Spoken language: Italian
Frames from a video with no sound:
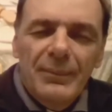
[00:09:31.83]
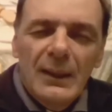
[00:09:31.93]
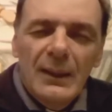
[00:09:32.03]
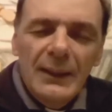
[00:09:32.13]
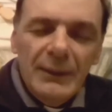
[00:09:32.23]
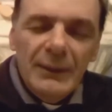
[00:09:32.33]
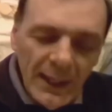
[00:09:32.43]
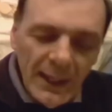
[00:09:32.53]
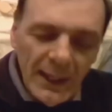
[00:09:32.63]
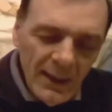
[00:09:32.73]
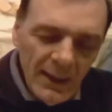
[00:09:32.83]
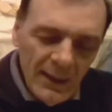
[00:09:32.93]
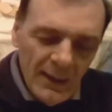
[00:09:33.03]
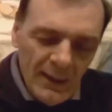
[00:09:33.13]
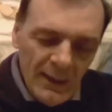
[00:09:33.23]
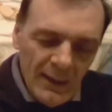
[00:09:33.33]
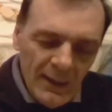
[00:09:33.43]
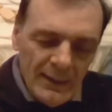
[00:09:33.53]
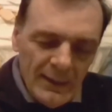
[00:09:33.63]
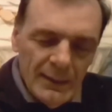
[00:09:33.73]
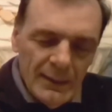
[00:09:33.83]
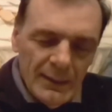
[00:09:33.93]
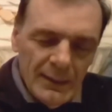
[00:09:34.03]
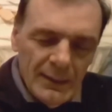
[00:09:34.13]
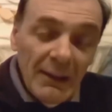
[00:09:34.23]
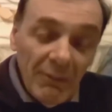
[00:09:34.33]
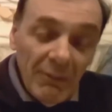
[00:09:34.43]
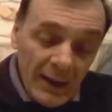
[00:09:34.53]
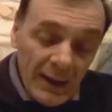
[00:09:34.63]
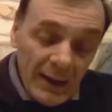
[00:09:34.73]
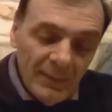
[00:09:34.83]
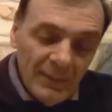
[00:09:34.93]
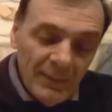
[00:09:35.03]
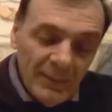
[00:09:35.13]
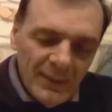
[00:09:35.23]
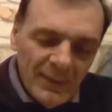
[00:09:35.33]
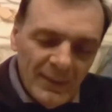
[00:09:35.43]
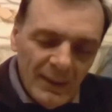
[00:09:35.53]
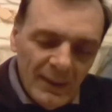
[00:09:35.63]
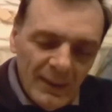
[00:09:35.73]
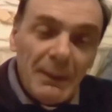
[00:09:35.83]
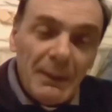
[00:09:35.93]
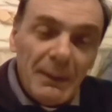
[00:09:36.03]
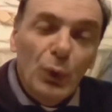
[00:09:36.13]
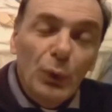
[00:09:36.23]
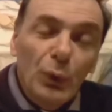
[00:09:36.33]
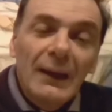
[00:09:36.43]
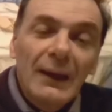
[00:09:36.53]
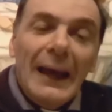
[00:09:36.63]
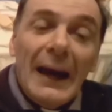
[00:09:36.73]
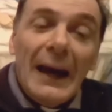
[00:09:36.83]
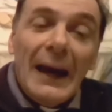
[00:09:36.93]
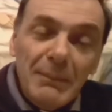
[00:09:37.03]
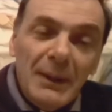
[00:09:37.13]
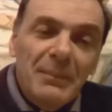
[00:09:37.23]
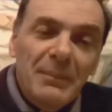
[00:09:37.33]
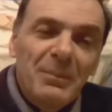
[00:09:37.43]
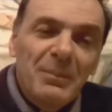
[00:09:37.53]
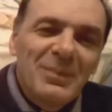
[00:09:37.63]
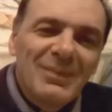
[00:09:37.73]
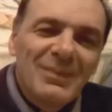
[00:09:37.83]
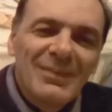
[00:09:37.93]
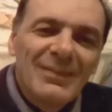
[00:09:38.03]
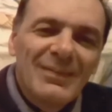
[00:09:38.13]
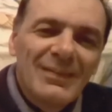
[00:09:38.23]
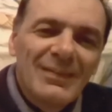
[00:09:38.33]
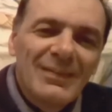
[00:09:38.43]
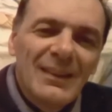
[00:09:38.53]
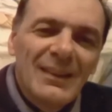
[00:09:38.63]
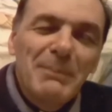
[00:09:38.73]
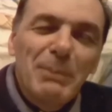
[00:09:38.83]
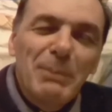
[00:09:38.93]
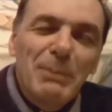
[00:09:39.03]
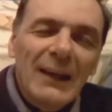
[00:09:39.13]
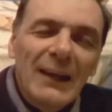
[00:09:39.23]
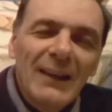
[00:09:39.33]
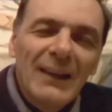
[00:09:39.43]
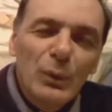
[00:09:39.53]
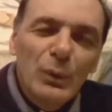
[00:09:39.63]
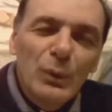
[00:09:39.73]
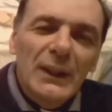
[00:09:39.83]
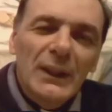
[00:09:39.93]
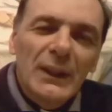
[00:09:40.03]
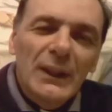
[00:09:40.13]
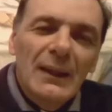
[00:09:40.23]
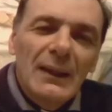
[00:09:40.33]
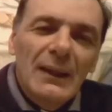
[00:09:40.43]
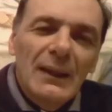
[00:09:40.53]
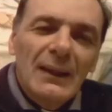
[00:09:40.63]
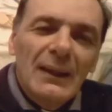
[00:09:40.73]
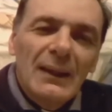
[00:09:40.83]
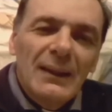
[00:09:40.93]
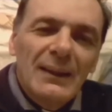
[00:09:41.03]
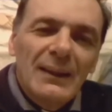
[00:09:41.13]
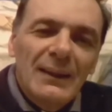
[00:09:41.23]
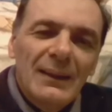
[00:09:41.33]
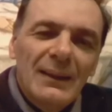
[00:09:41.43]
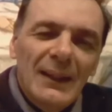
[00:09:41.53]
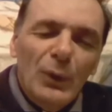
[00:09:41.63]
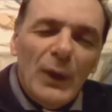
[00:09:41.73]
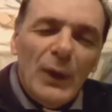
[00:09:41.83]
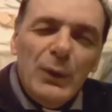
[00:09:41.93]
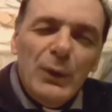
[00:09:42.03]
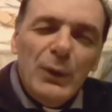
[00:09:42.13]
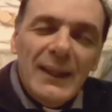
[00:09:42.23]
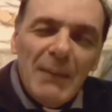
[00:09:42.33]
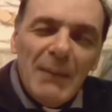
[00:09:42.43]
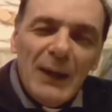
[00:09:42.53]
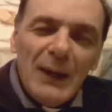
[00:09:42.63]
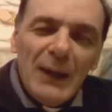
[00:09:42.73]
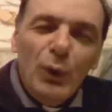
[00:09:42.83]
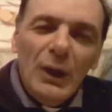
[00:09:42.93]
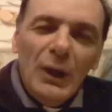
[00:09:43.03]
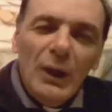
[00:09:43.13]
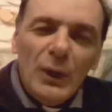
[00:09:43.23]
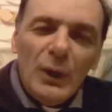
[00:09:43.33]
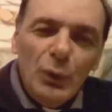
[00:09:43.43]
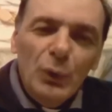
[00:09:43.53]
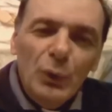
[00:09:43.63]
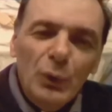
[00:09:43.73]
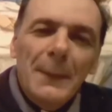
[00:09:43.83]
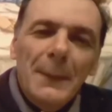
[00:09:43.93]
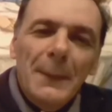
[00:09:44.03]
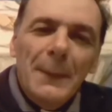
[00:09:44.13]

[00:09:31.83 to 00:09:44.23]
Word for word: Gli interessa salvare le persone, le anime, riportarle alla luce. E allora ecco che ha chiamato dei collaboratori